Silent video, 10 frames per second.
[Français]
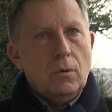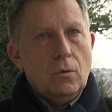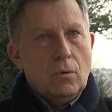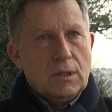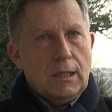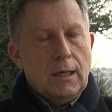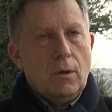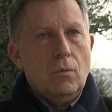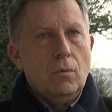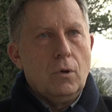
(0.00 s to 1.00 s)
Nous
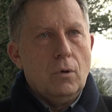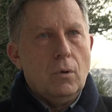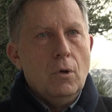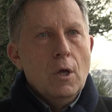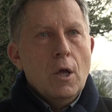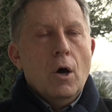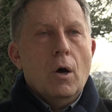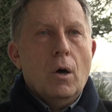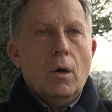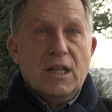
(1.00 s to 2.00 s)
considérons que
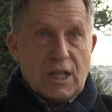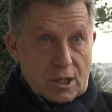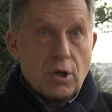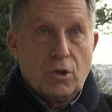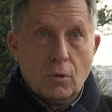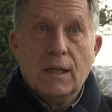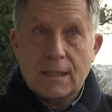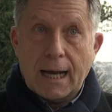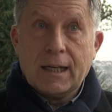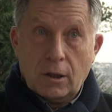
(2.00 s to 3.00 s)
les chercheurs sont
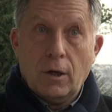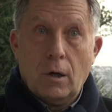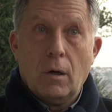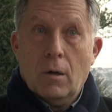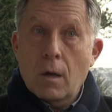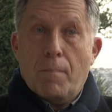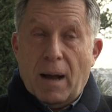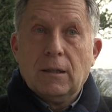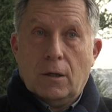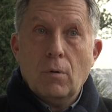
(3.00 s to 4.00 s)
des acteurs
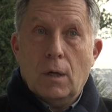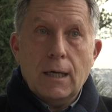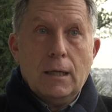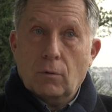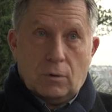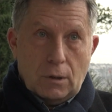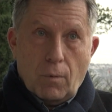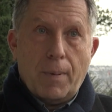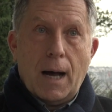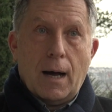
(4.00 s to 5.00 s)
particuliers dont ils
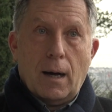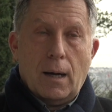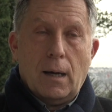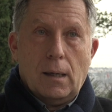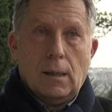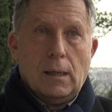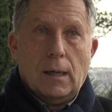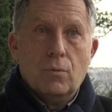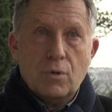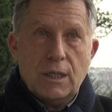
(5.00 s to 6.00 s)
n'ont pas
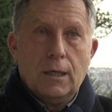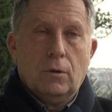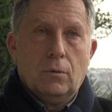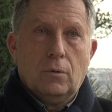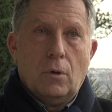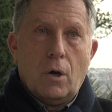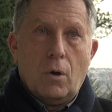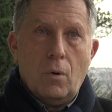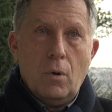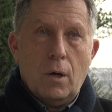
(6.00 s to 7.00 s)
à, rougir de,
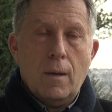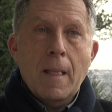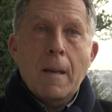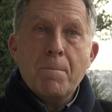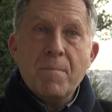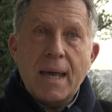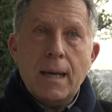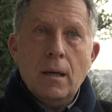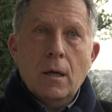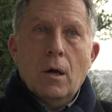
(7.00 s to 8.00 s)
leur rôle,
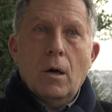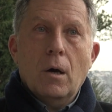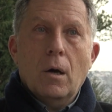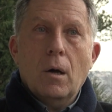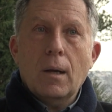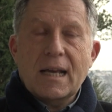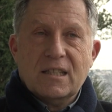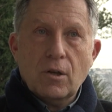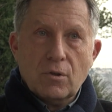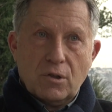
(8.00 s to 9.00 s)
mais euh, la
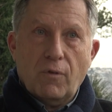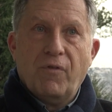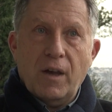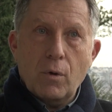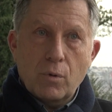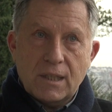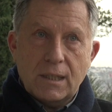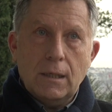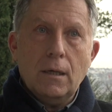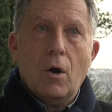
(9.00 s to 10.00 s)
science se fait
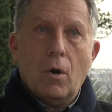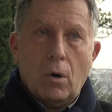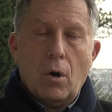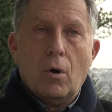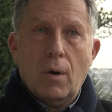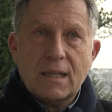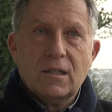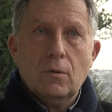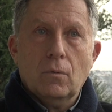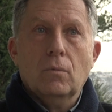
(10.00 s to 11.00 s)
aussi en, en,
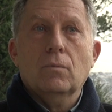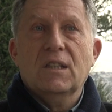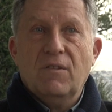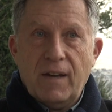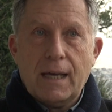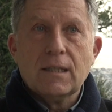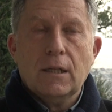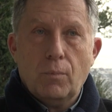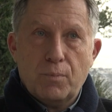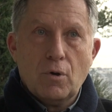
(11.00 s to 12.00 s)
relations diverses
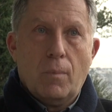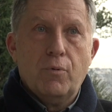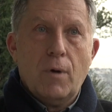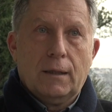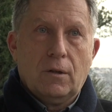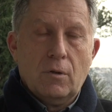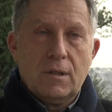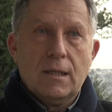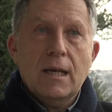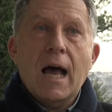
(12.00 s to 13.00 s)
et de plus en plus
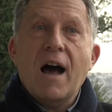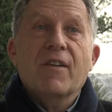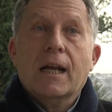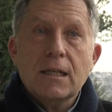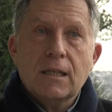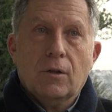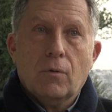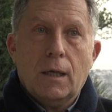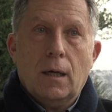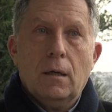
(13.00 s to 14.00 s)
intenses avec les
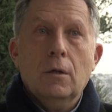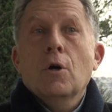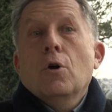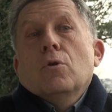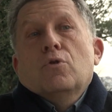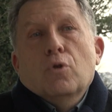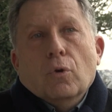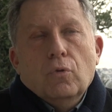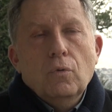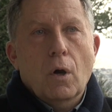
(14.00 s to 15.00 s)
citoyens,
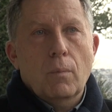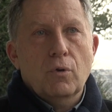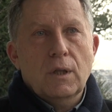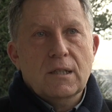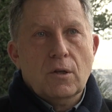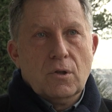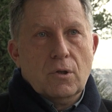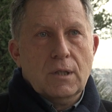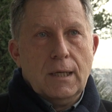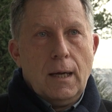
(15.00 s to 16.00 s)
surtout dans le monde des sciences
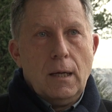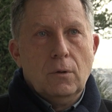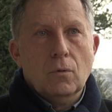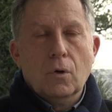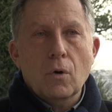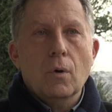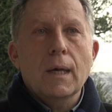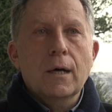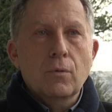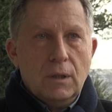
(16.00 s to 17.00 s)
sociales. Donc euh,
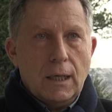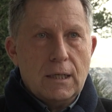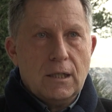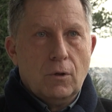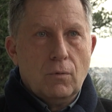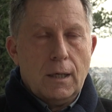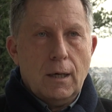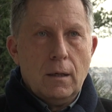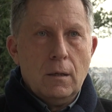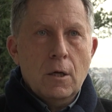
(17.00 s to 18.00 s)
écouter les
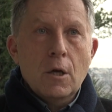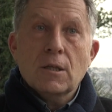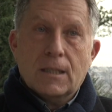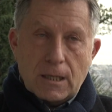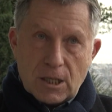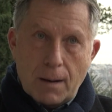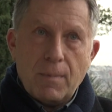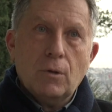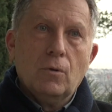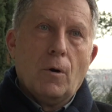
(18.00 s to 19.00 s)
citoyens, c'est
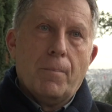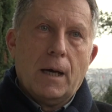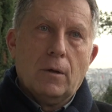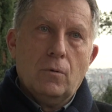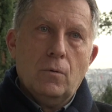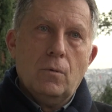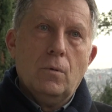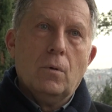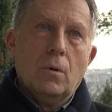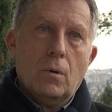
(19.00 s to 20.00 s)
jamais du temps
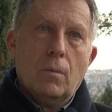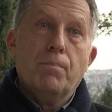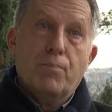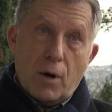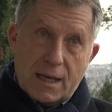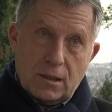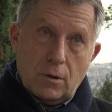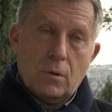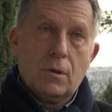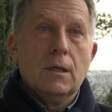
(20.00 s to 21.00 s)
perdu euh, pour la
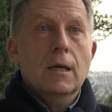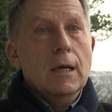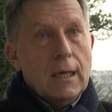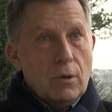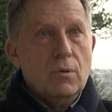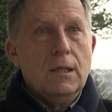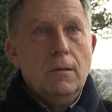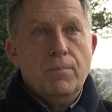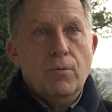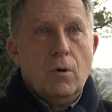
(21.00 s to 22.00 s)
science, et
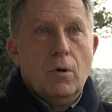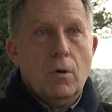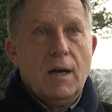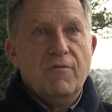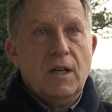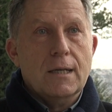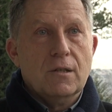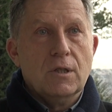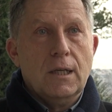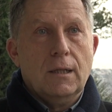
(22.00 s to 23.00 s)
aussi pour euh, la vie de la
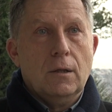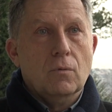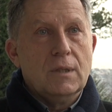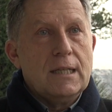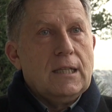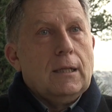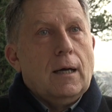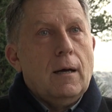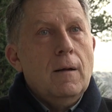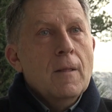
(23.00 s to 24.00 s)
société. Donc ça, c'est
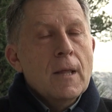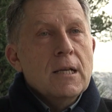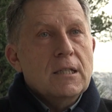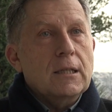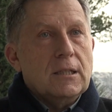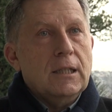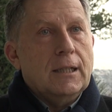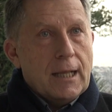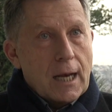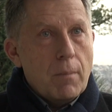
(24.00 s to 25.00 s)
un,
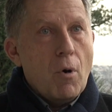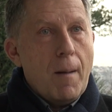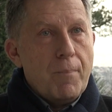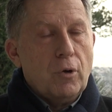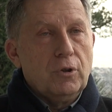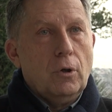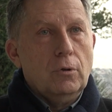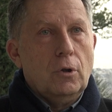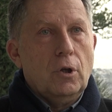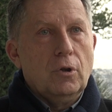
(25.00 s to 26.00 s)
c'est un élément important
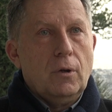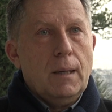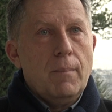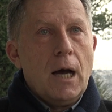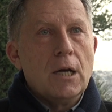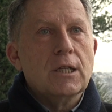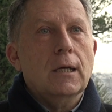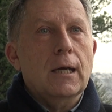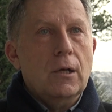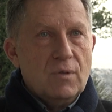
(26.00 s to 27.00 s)
dans notre démarche
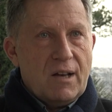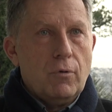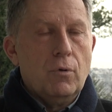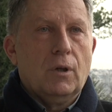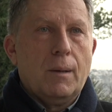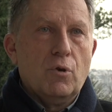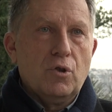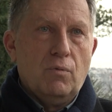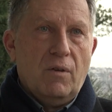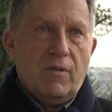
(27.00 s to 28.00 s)
et, et nous avons notamment
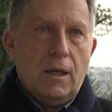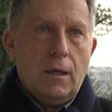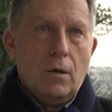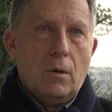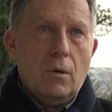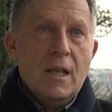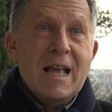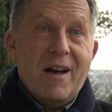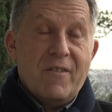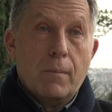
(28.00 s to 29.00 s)
suivi euh,
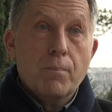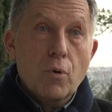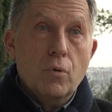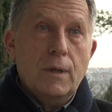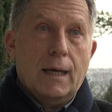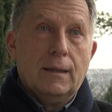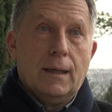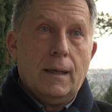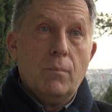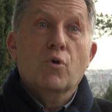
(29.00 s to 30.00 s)
avec beaucoup
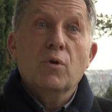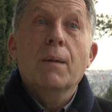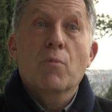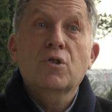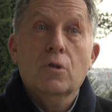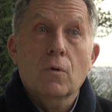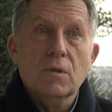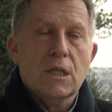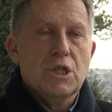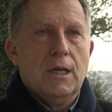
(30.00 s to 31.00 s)
d'intérêt, beaucoup d'émotion,
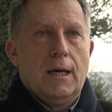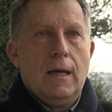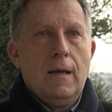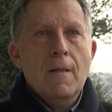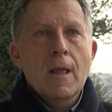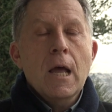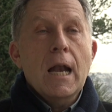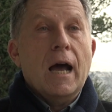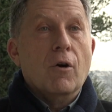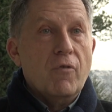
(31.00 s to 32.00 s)
si je dirais,
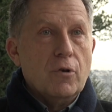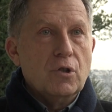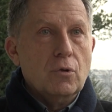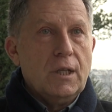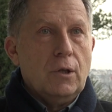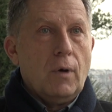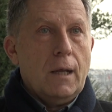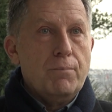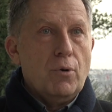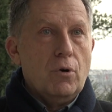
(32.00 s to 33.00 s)
la Convention
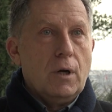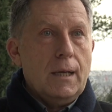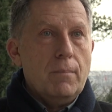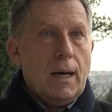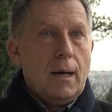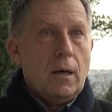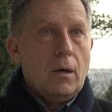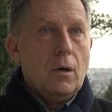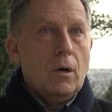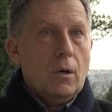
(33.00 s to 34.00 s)
citoyenne pour le climat
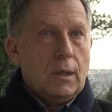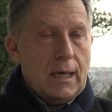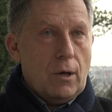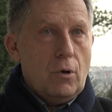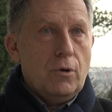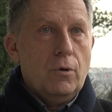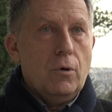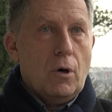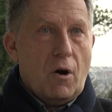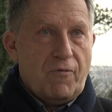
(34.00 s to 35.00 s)
euh, qui a eu
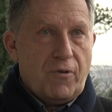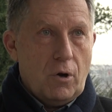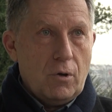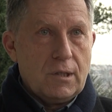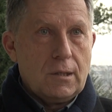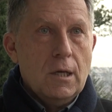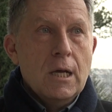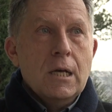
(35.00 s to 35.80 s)
lieu en France.